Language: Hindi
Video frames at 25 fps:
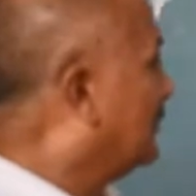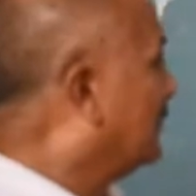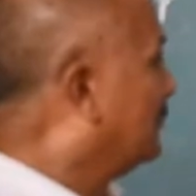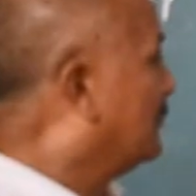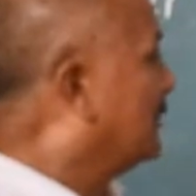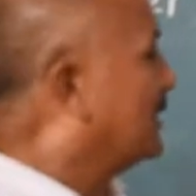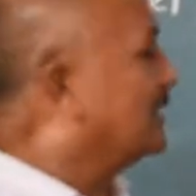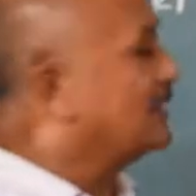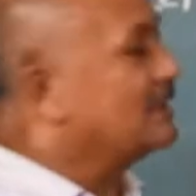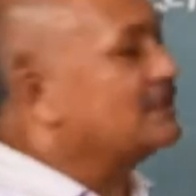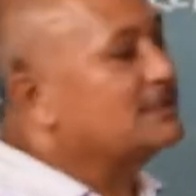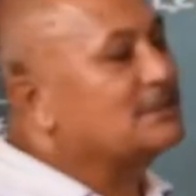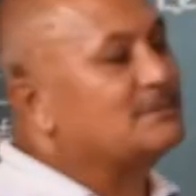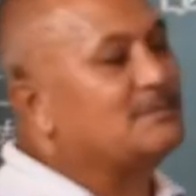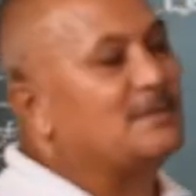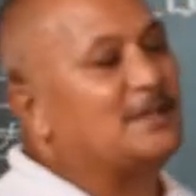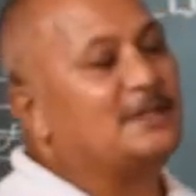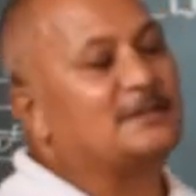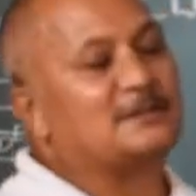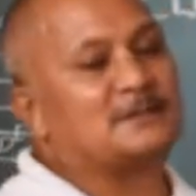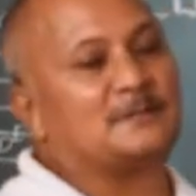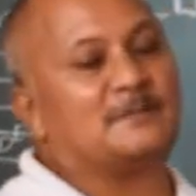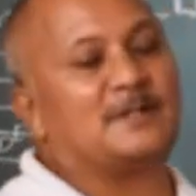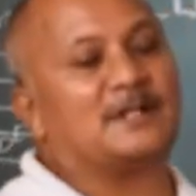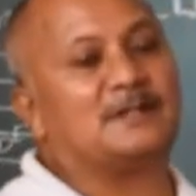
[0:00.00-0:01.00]
मगर इसमें
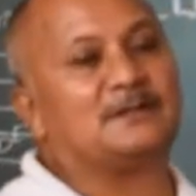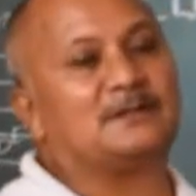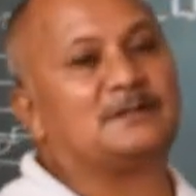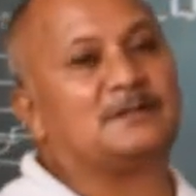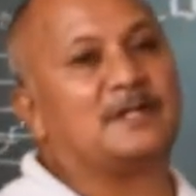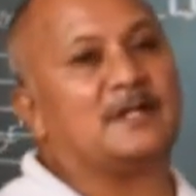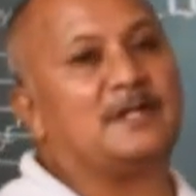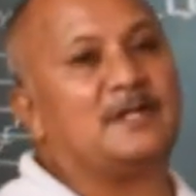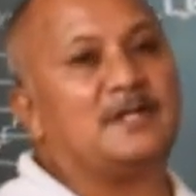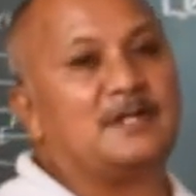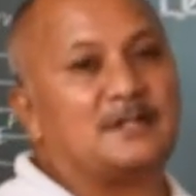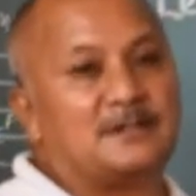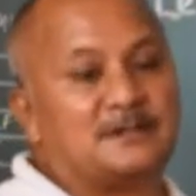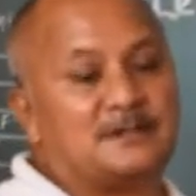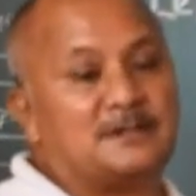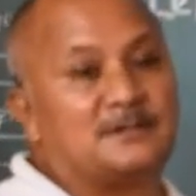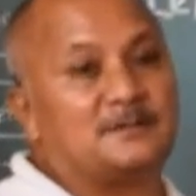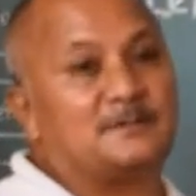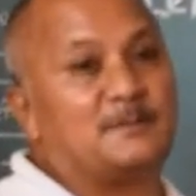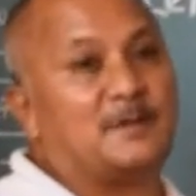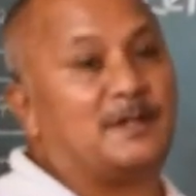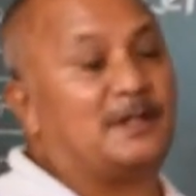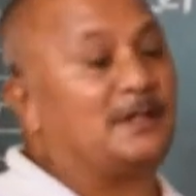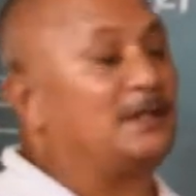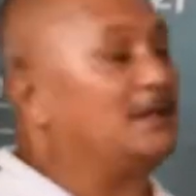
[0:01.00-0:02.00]
समानता एक
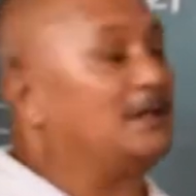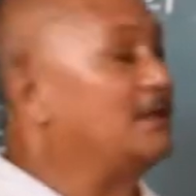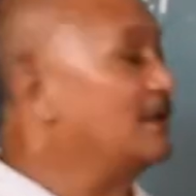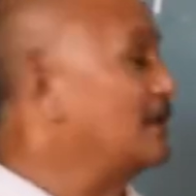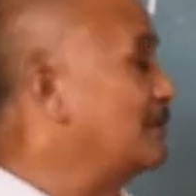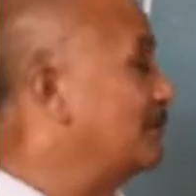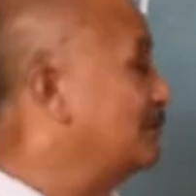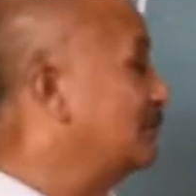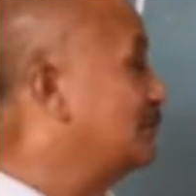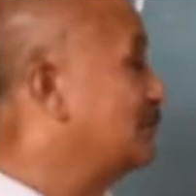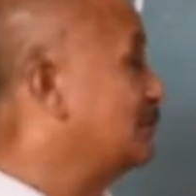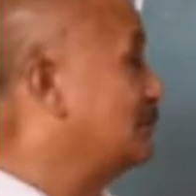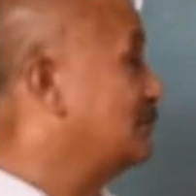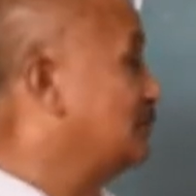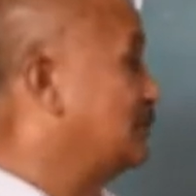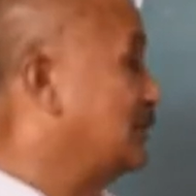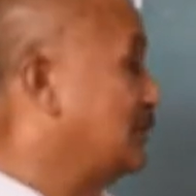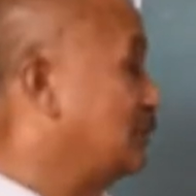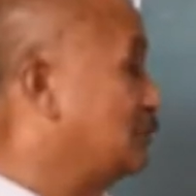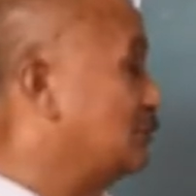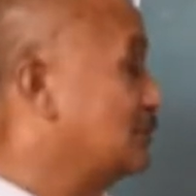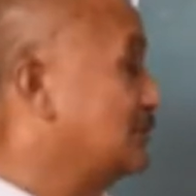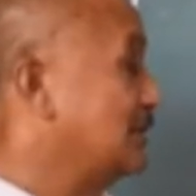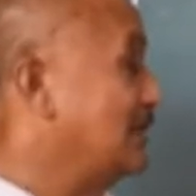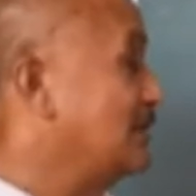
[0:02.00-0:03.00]
चीज़ में है हम
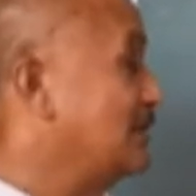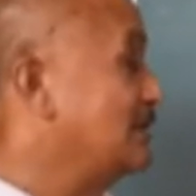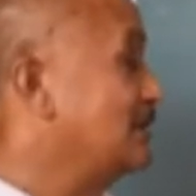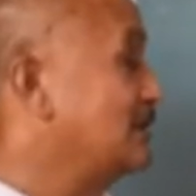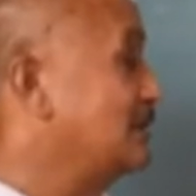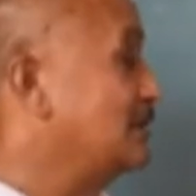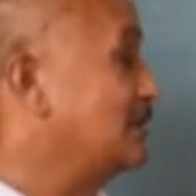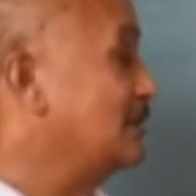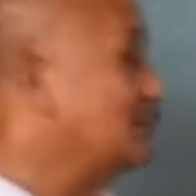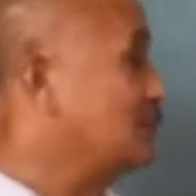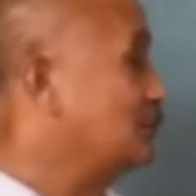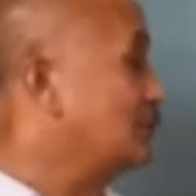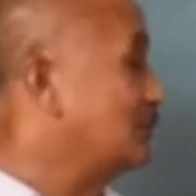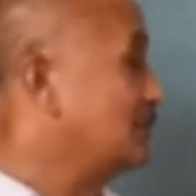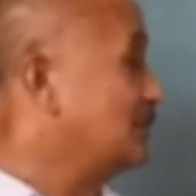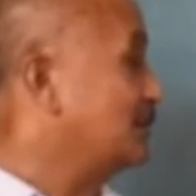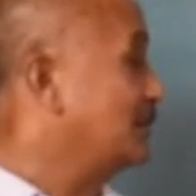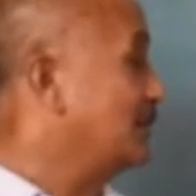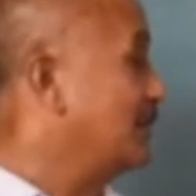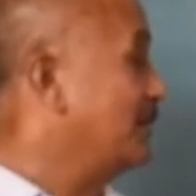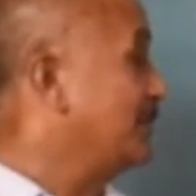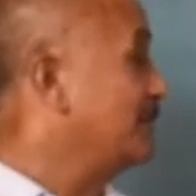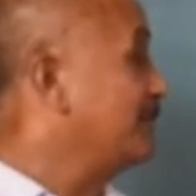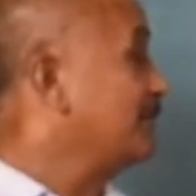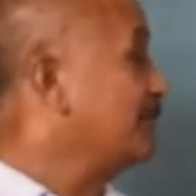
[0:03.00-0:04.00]
हिंदुस्तानी संगीत और
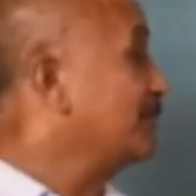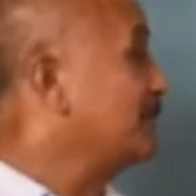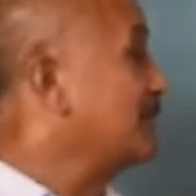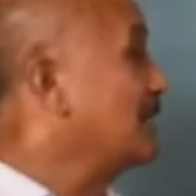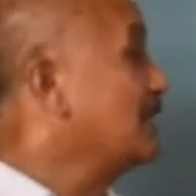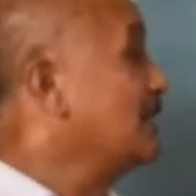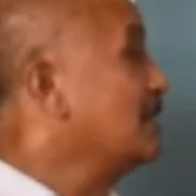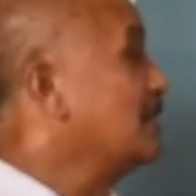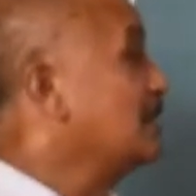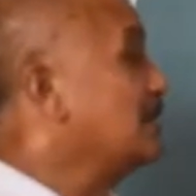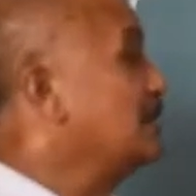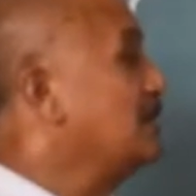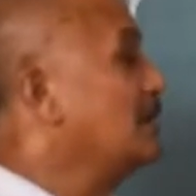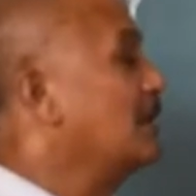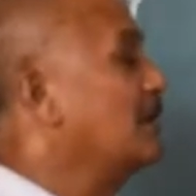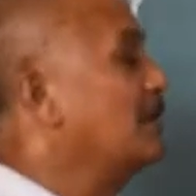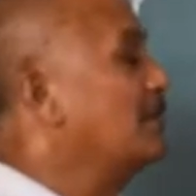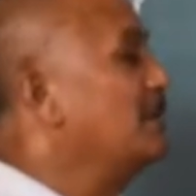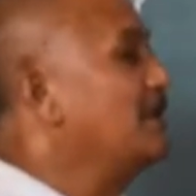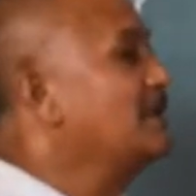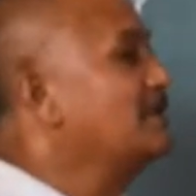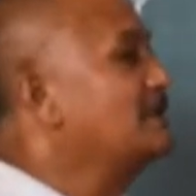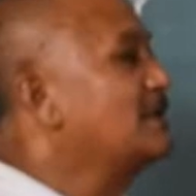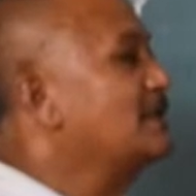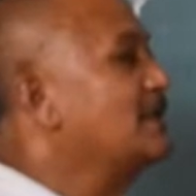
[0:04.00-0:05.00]
इसमें कि
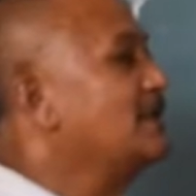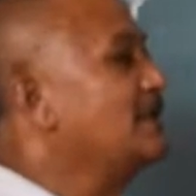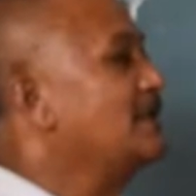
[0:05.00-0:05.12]
हमेशा